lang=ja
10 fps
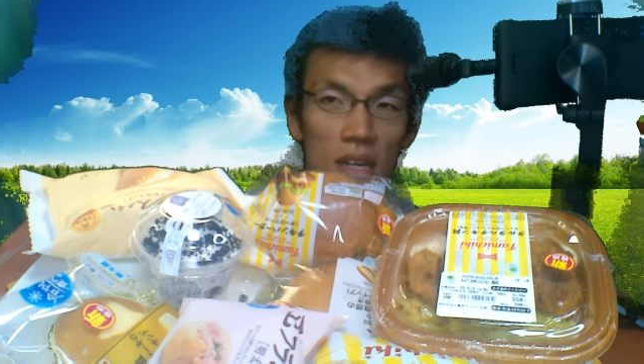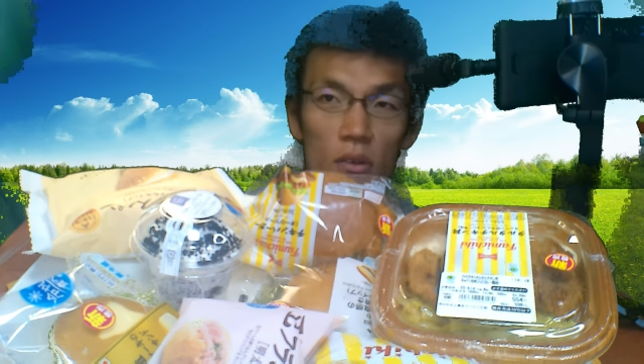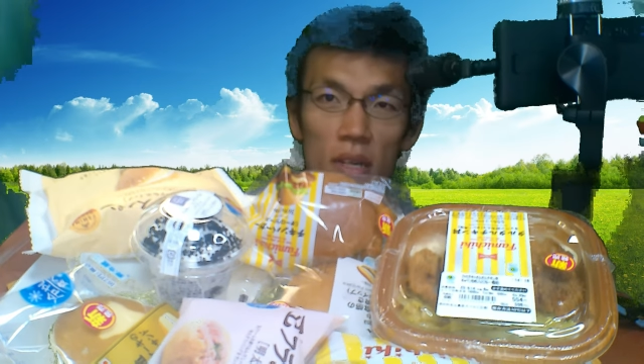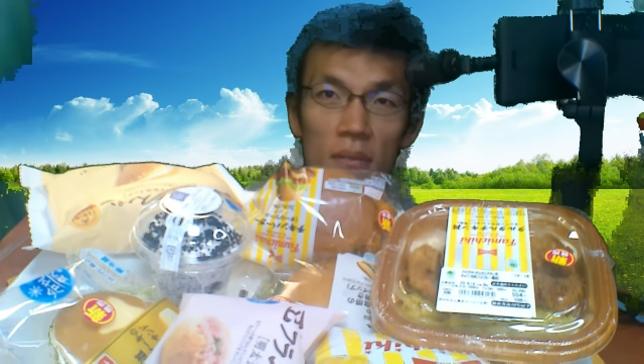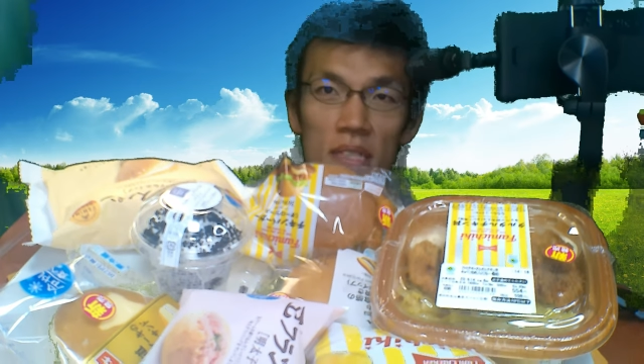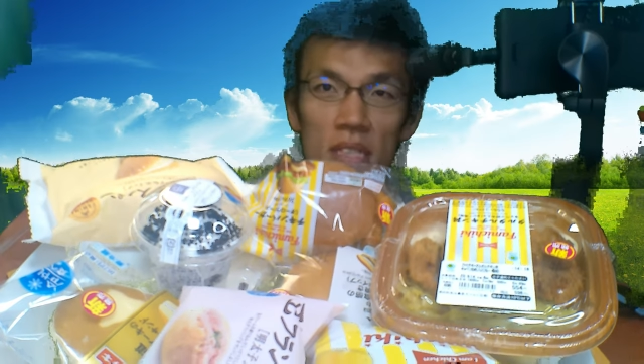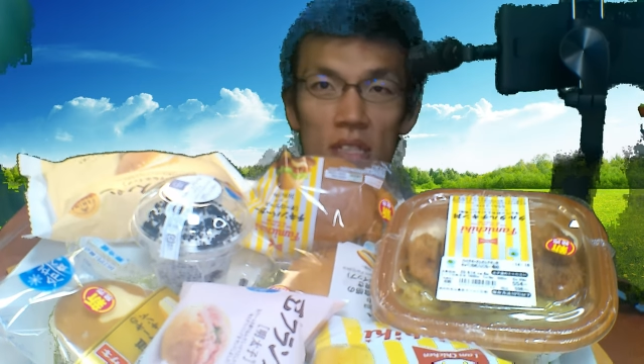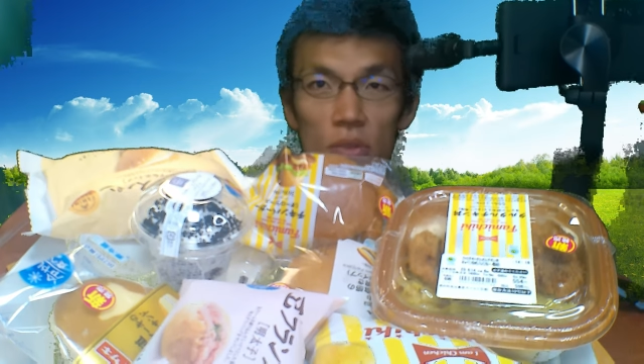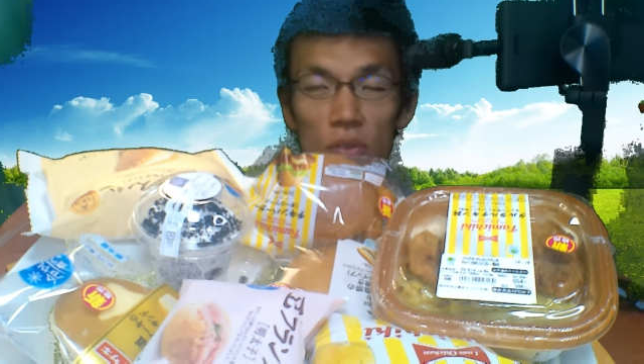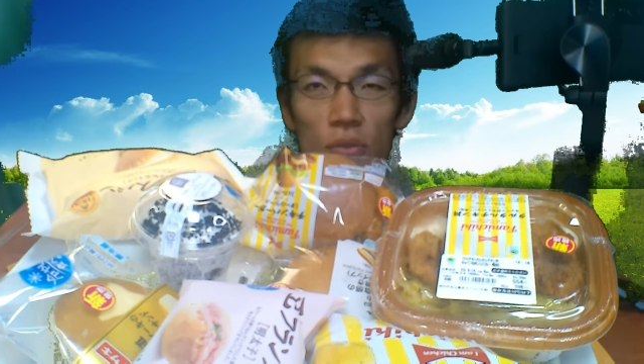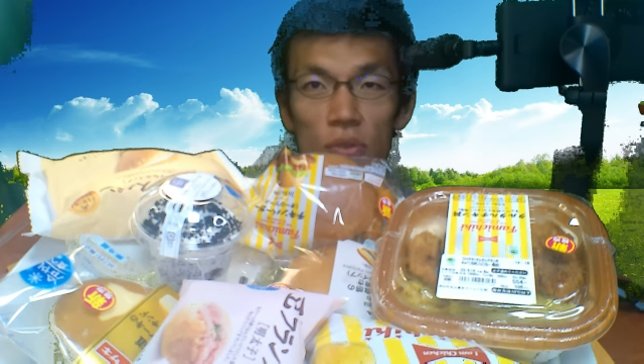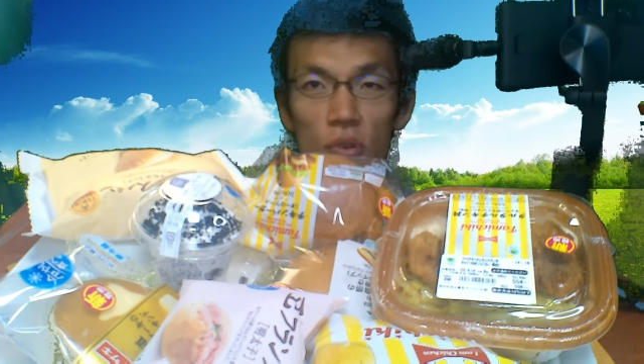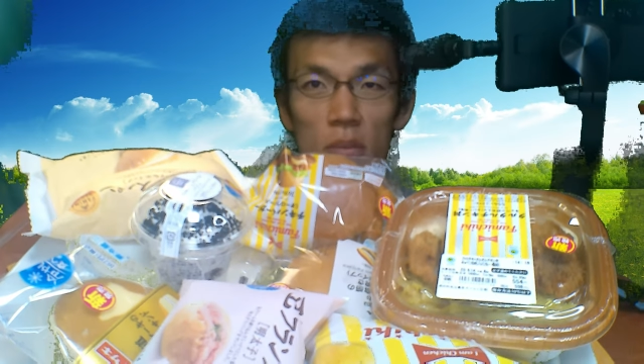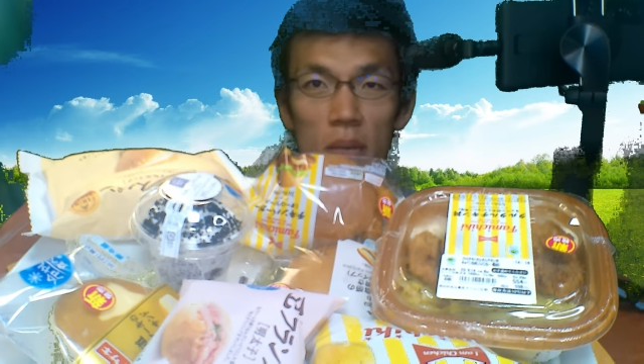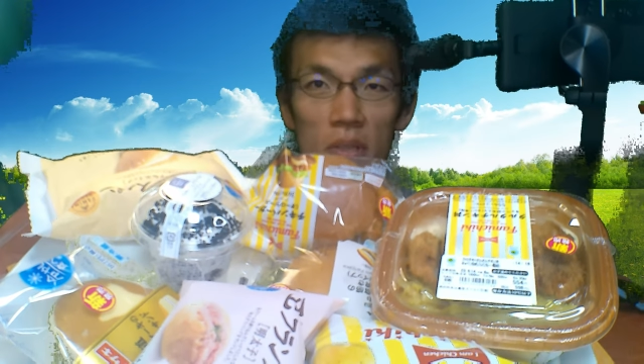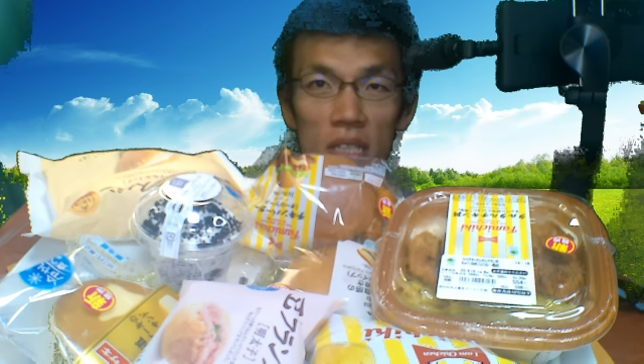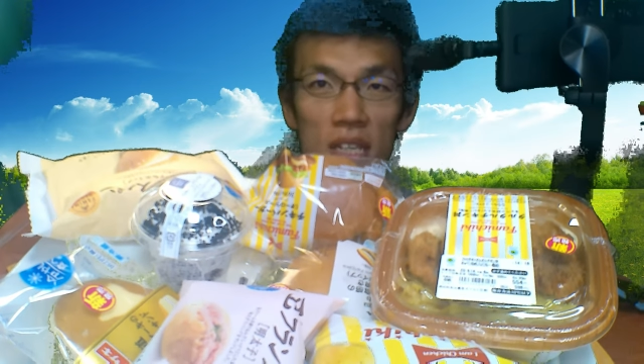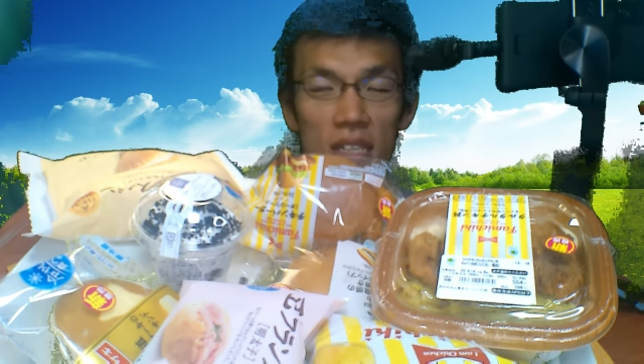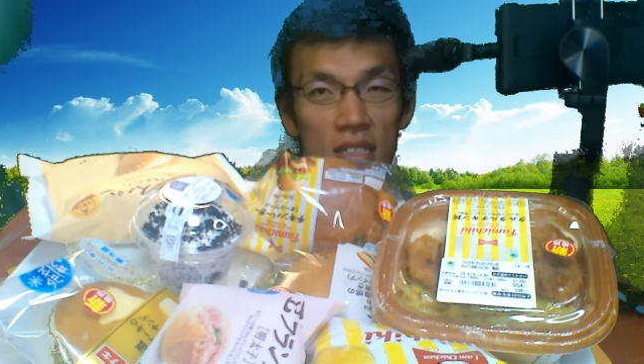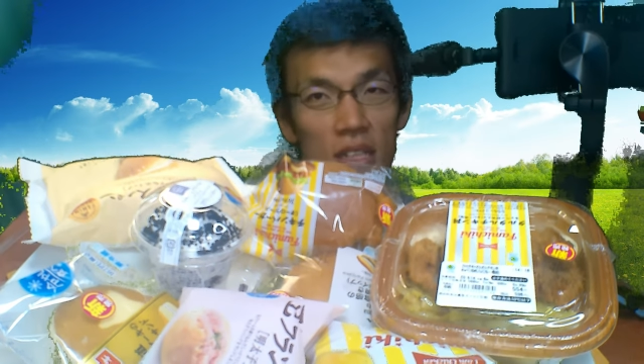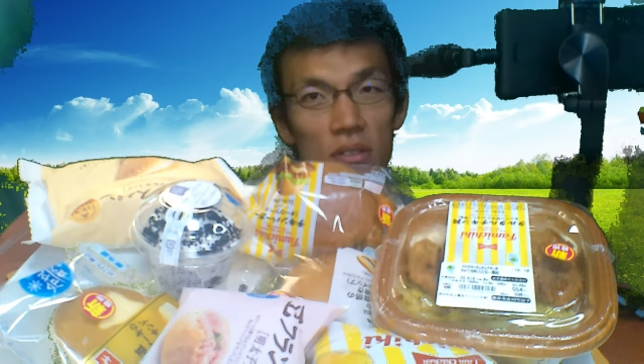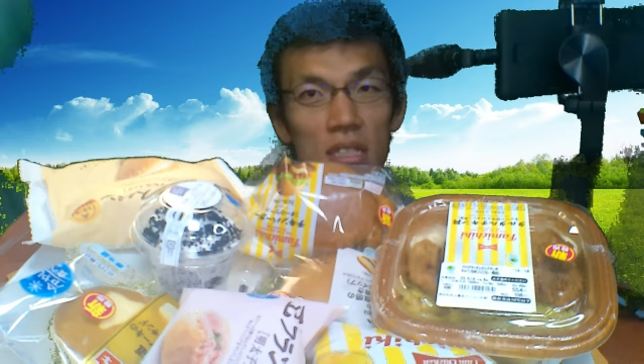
過去に販売された商品の復刻版も出てたんですけど、